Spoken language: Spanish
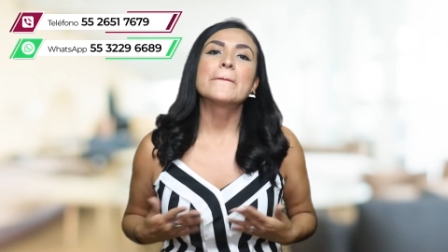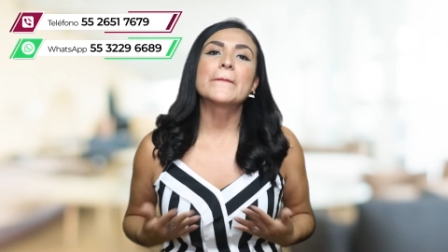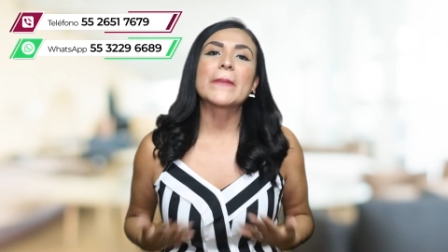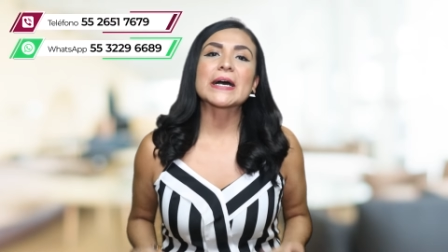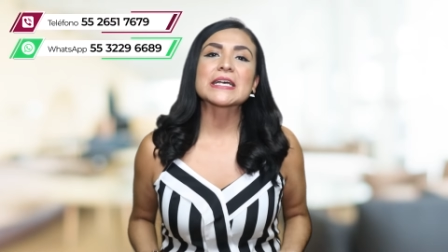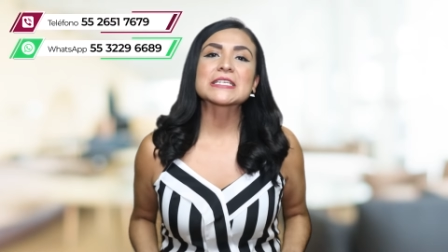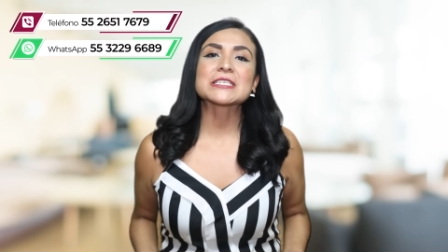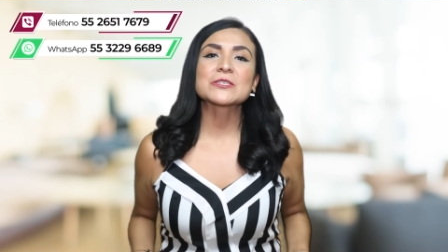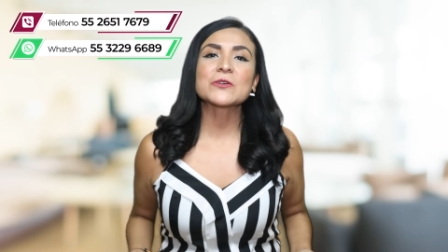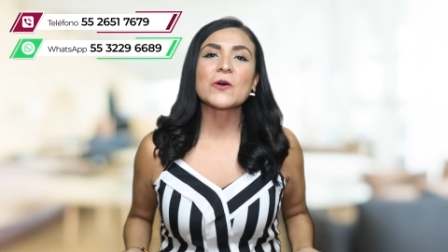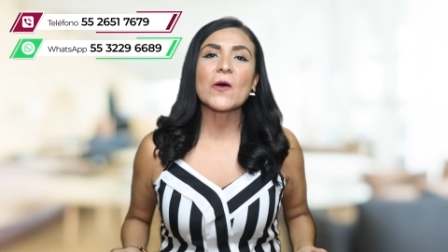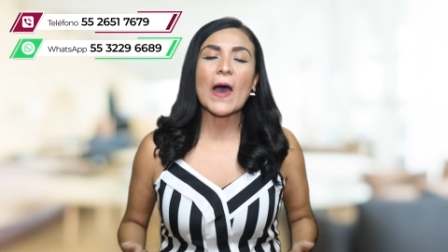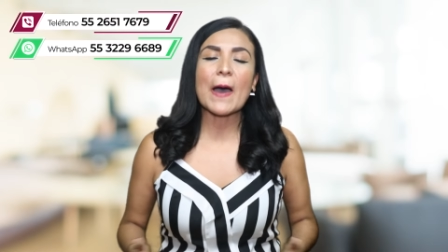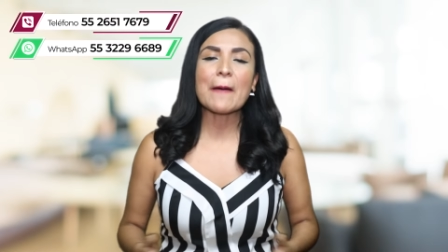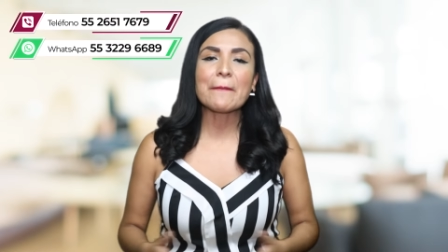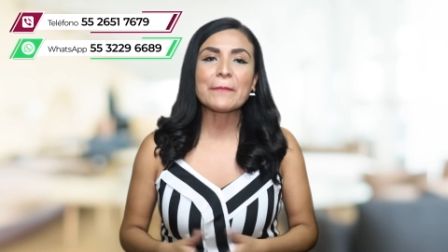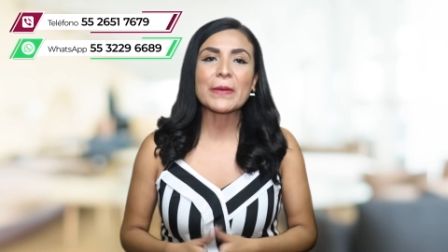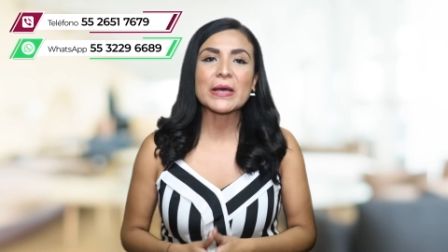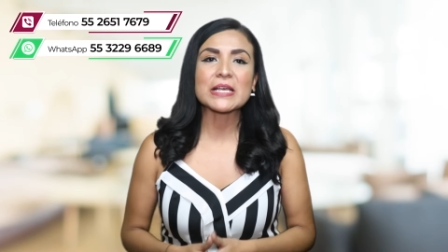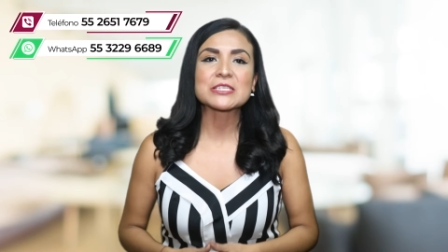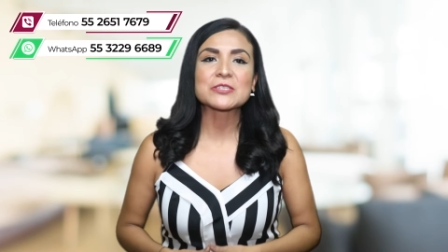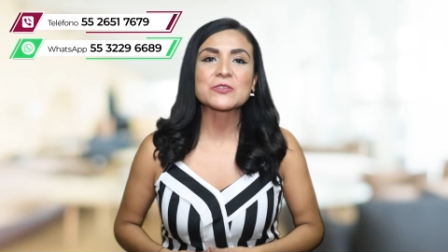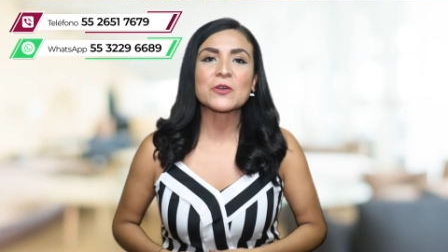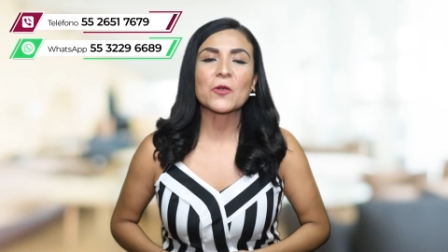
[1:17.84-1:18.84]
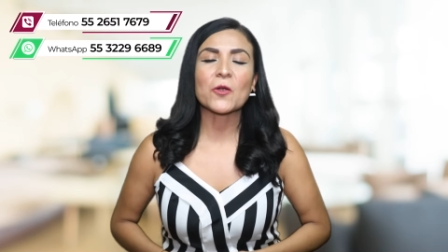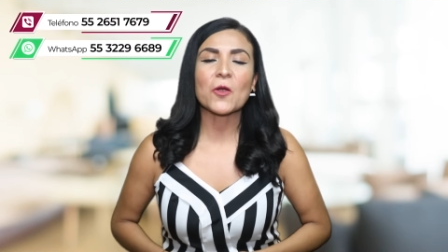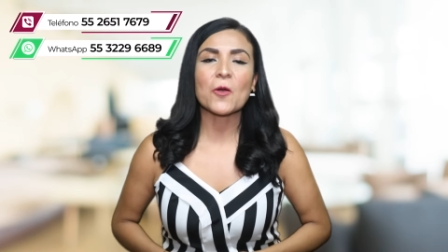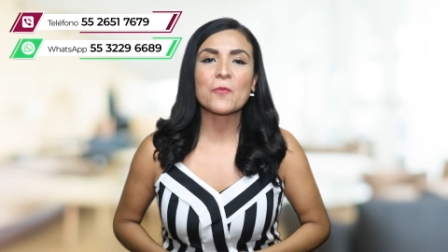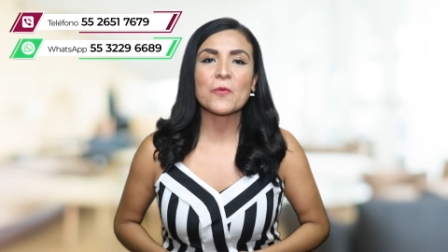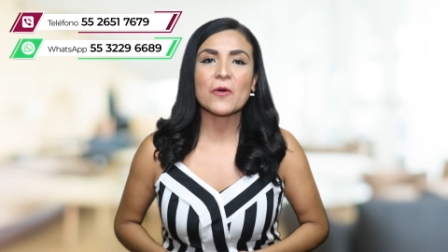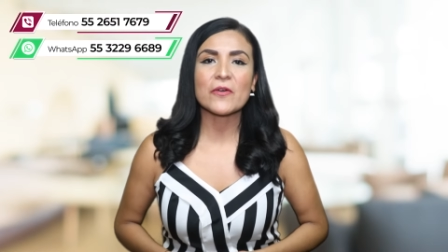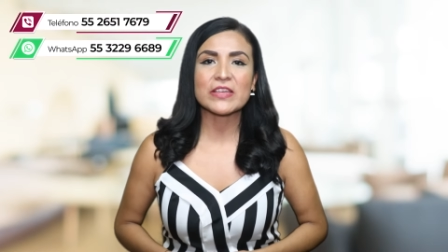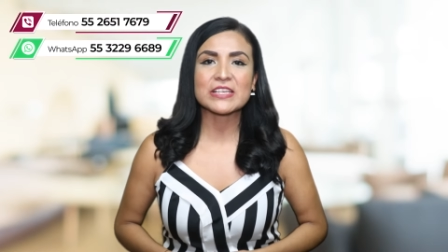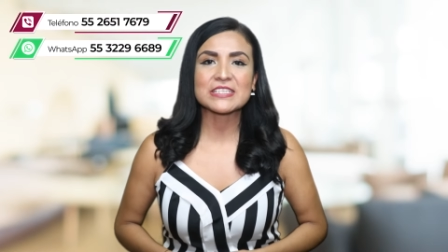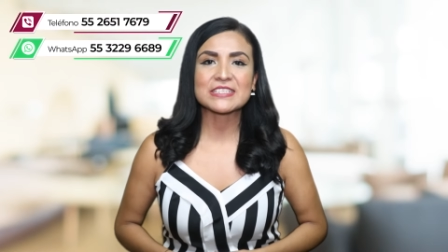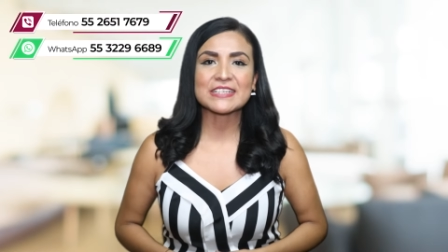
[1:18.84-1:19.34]
paso a paso
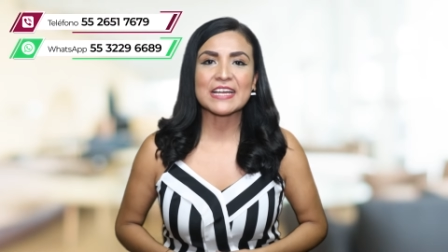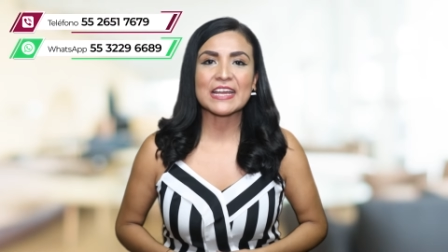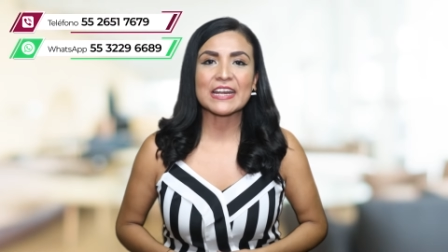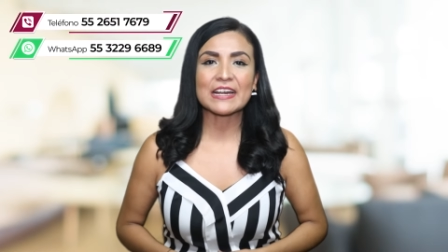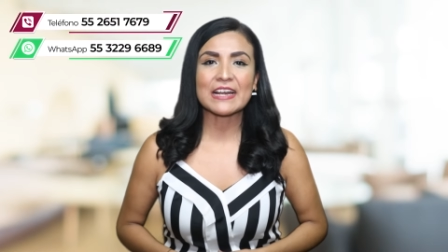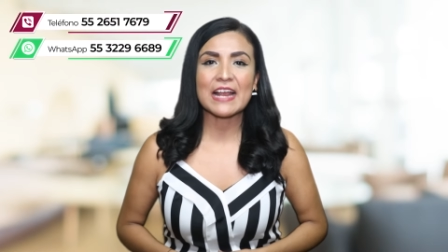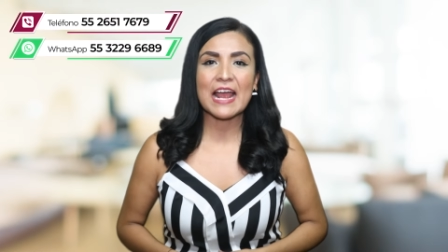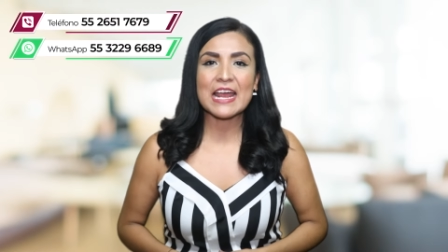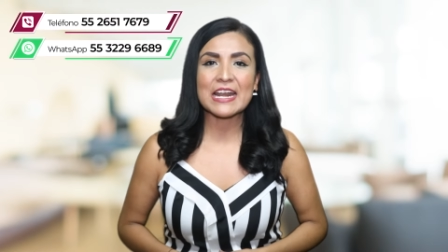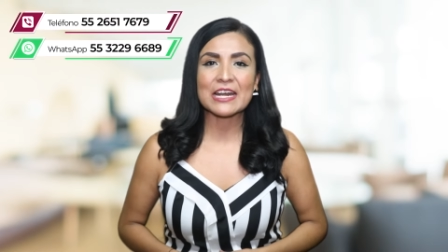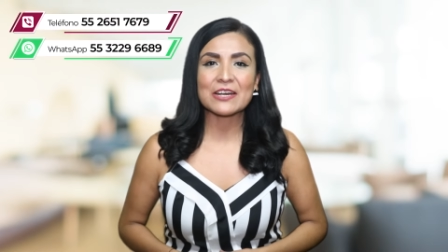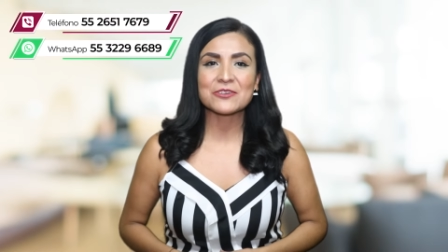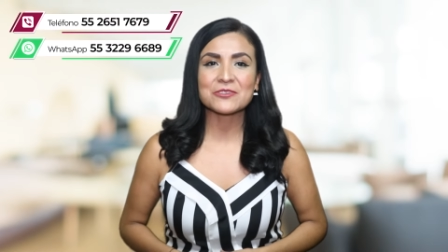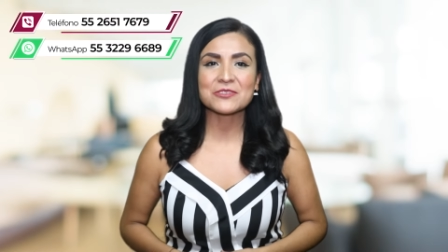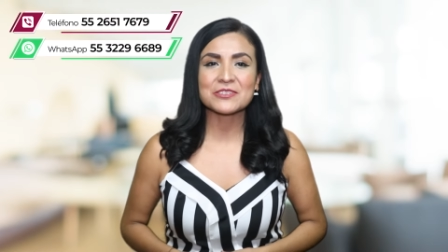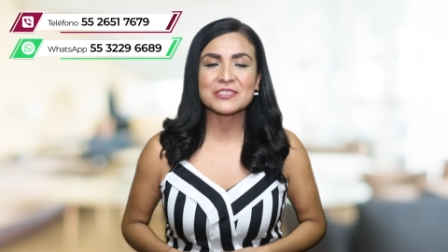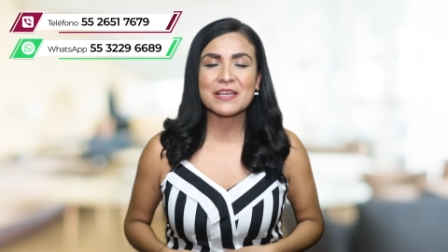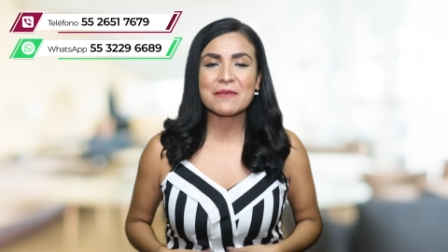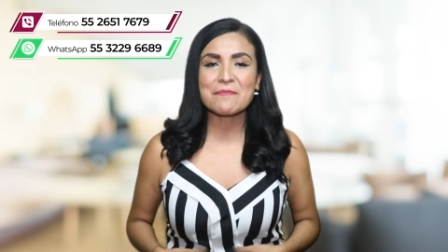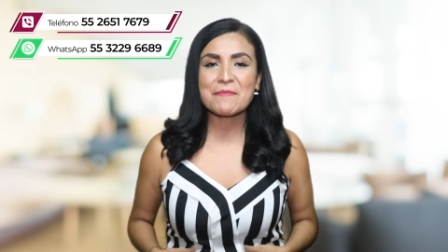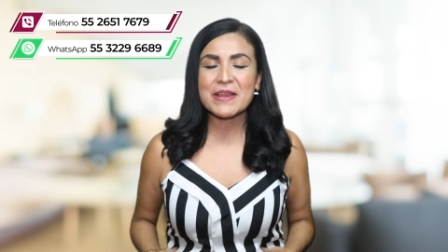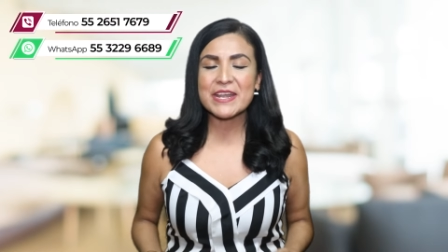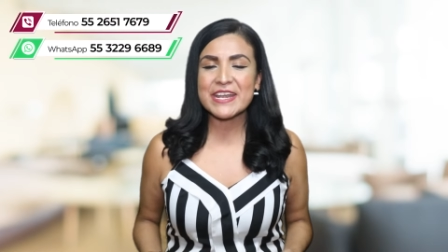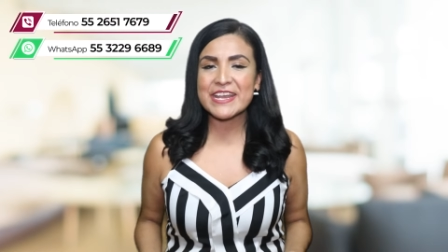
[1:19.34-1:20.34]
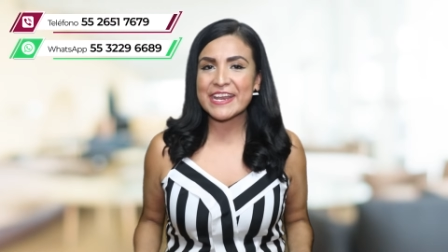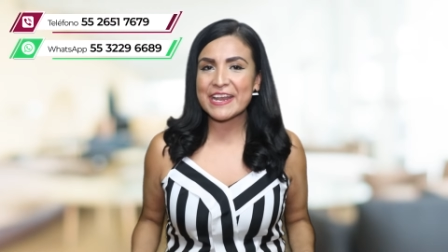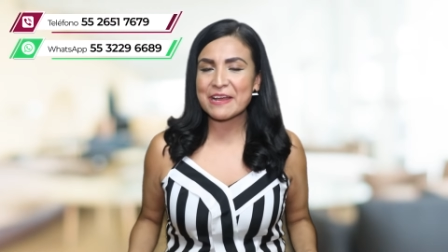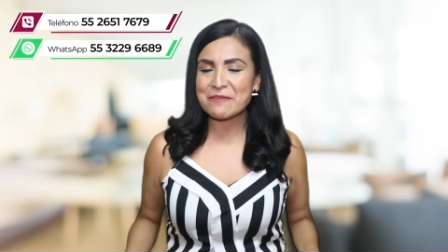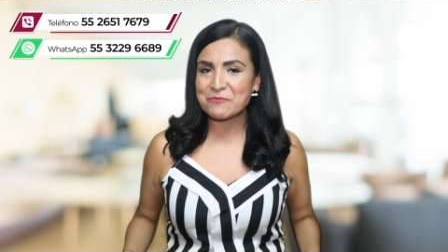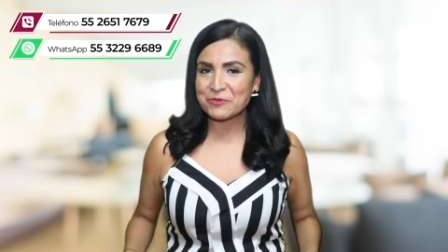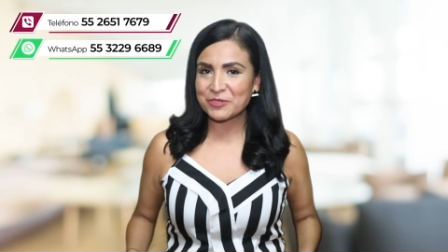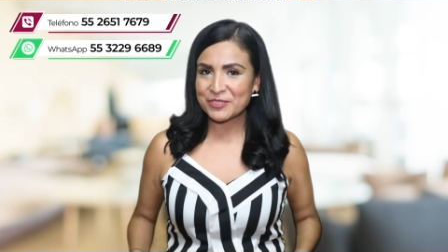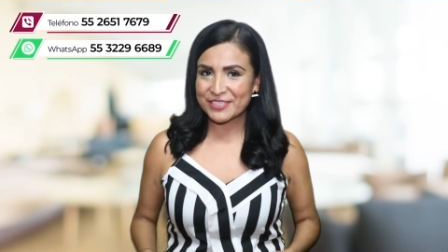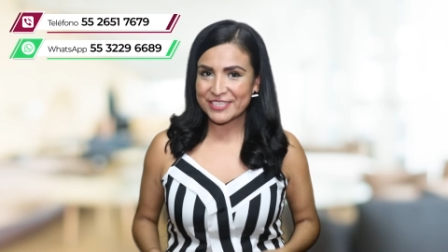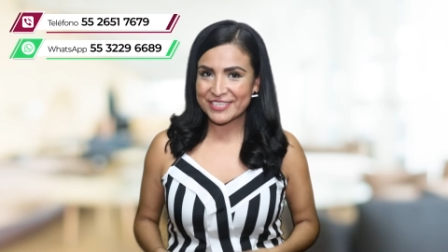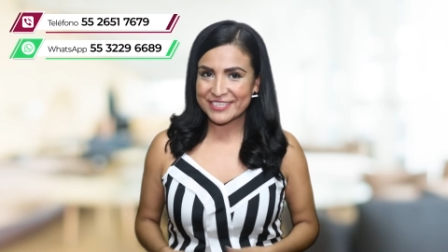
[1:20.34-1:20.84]
cómo descargarlos de manera
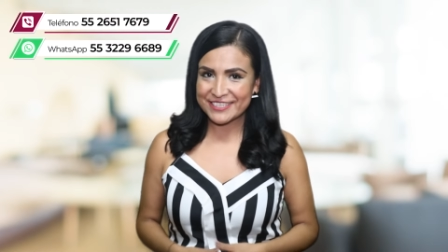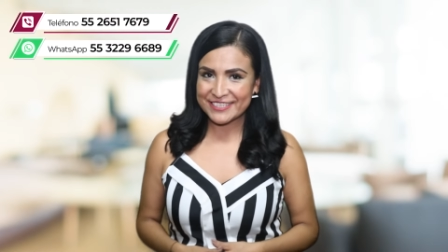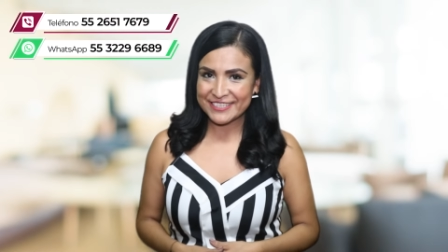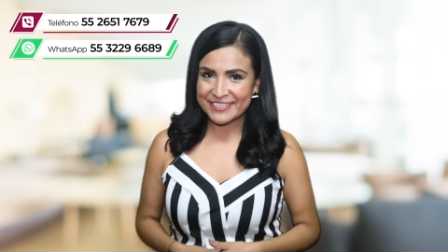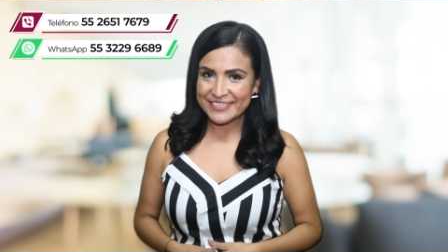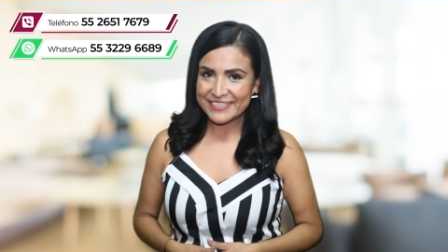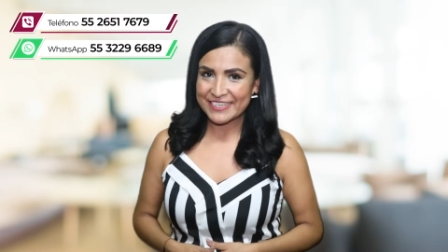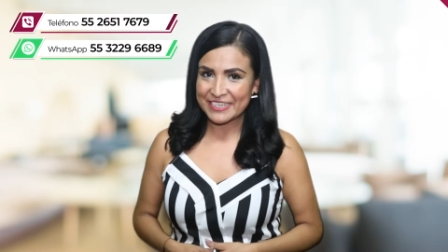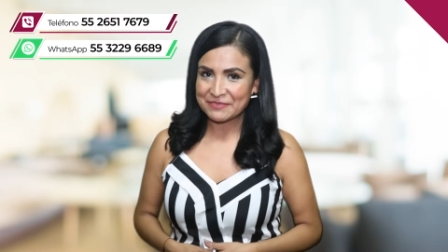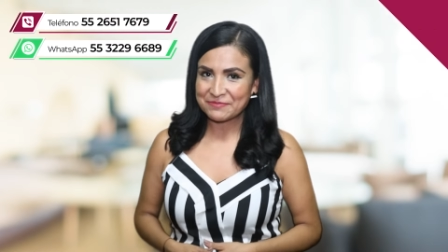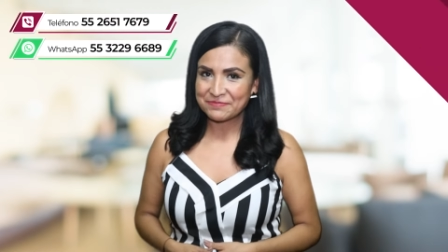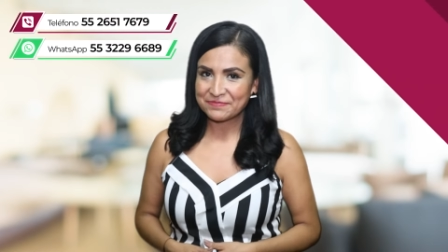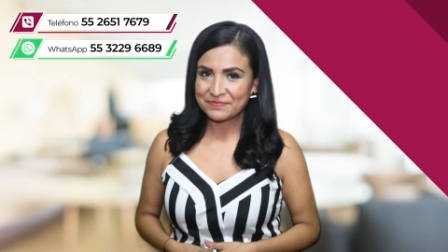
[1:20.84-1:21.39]
muy sencilla.